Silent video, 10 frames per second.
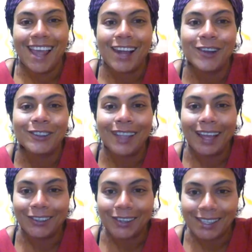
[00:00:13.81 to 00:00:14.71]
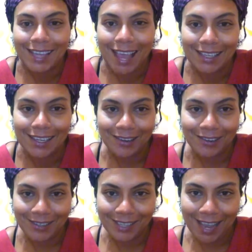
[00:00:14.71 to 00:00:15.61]
El contacto que se hace
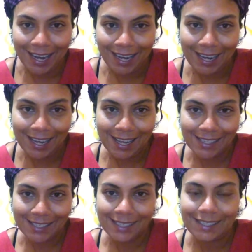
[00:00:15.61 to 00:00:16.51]
con los ángeles